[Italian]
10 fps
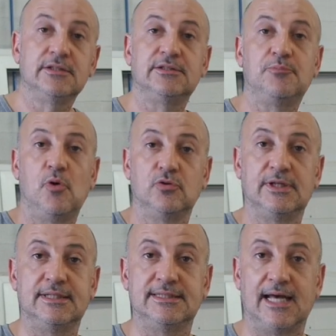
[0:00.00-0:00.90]
si può
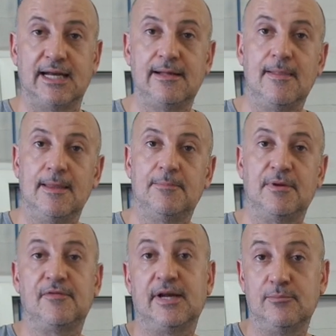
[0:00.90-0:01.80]
utilizzare
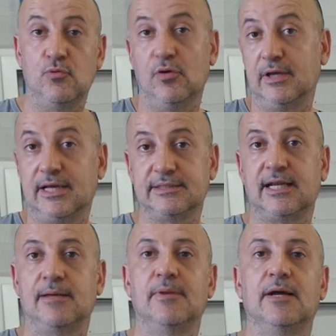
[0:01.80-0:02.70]
per fare i buchi, che
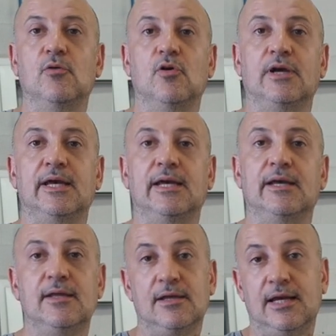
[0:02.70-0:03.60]
sarebbe quello
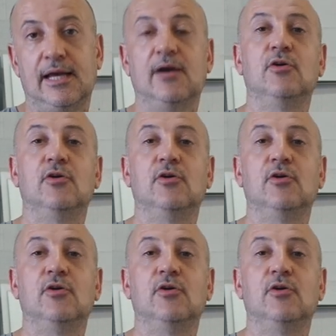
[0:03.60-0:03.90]
che eh,